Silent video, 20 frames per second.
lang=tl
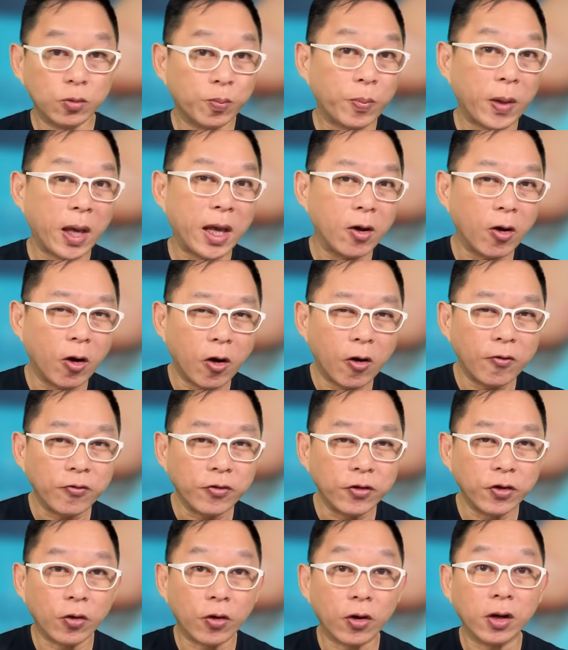to pay off
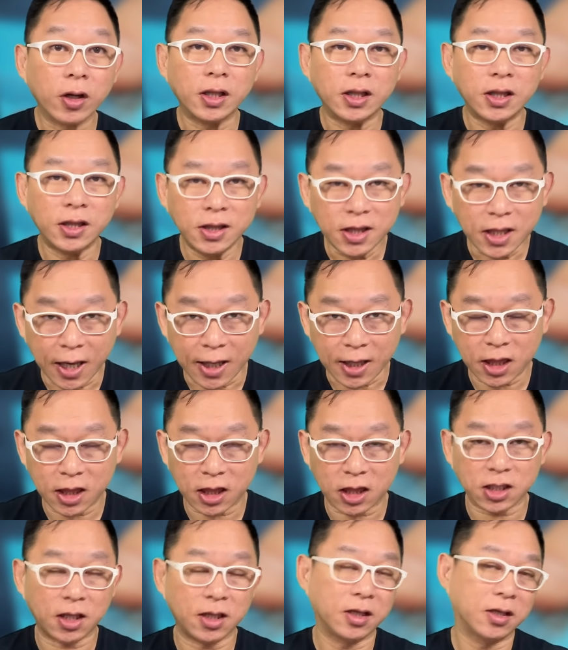your debt
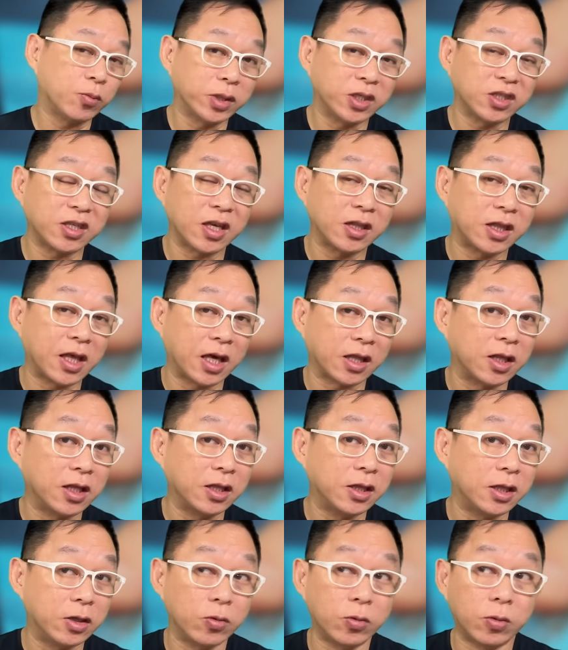when you say debt,
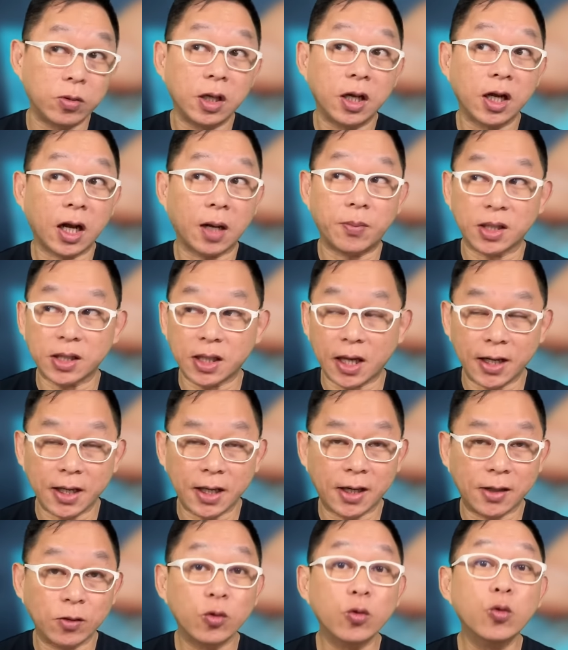hindi yung
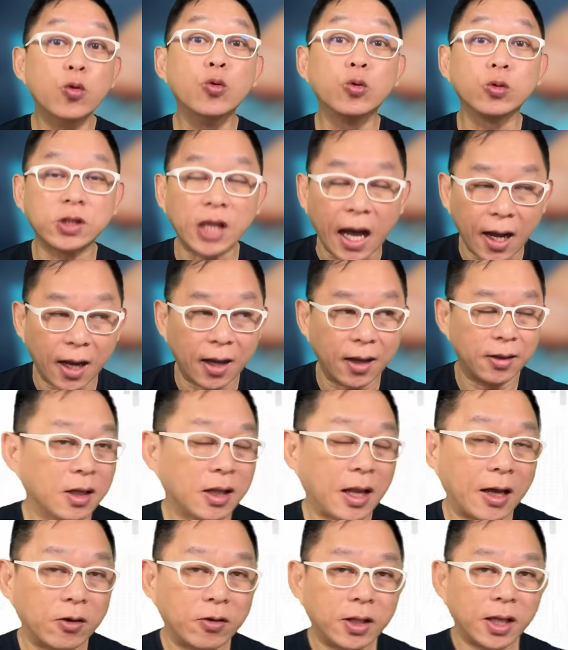kamatayan, utang.
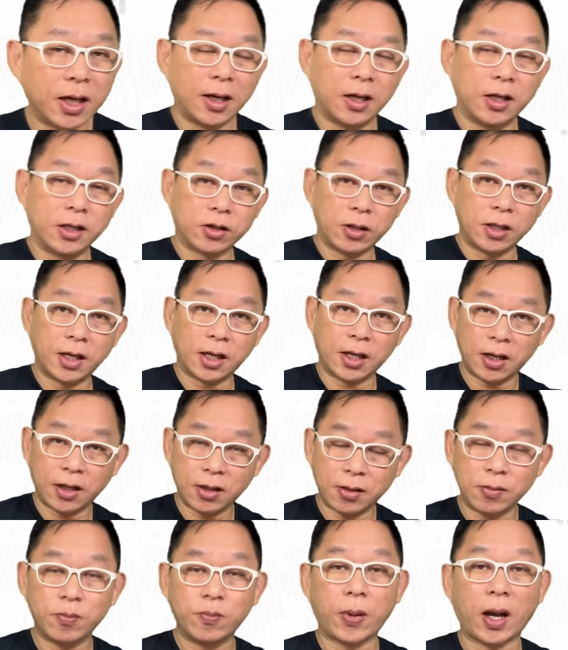Lalo na, ito lang ha, ah,
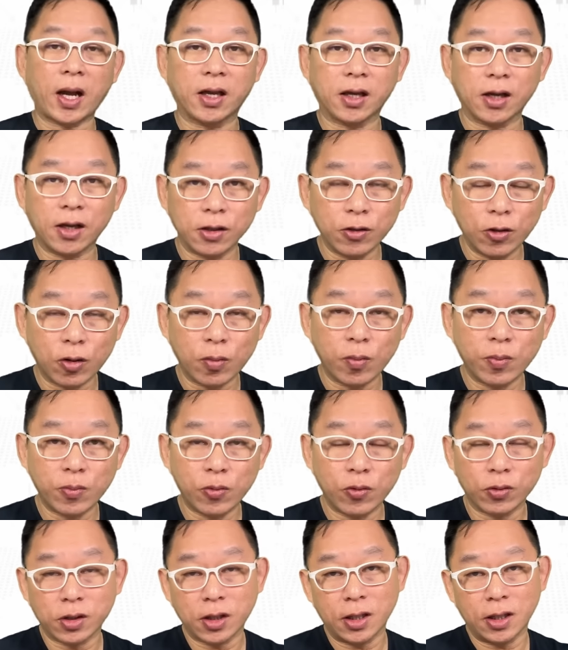pakinggan nyo ako
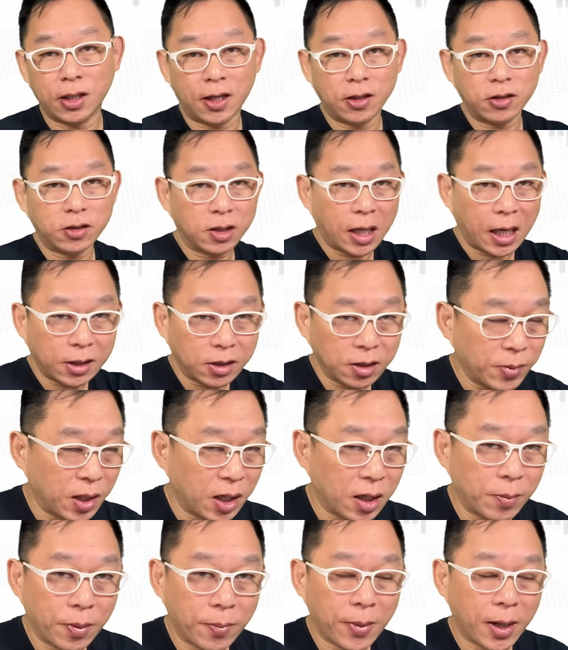mabuti, lalo ng ating mga
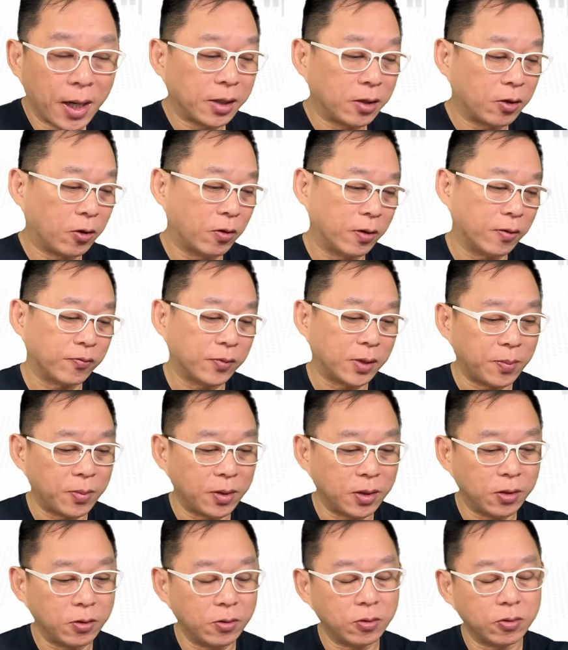kababayan ng
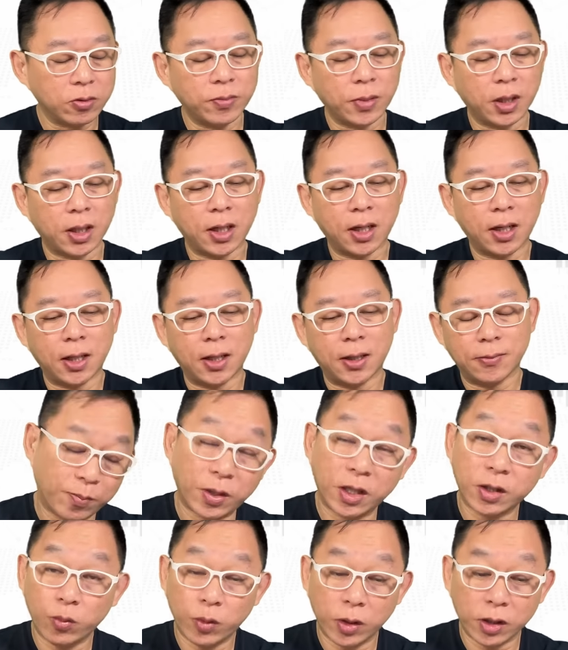OFW, mga
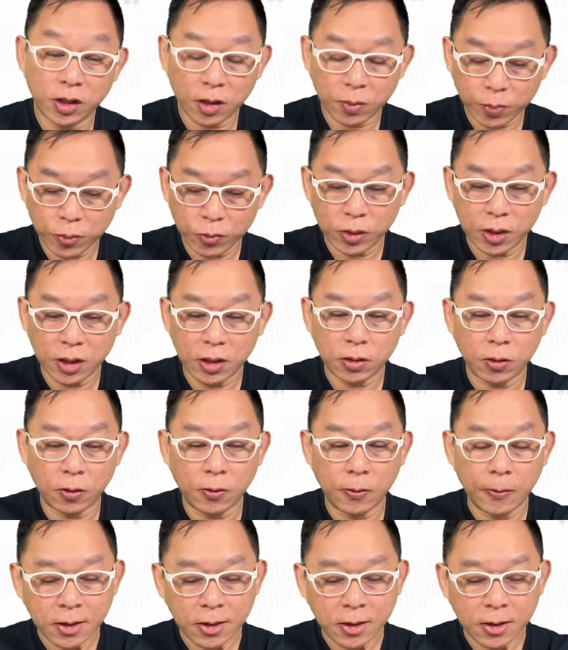breadwinner po dito,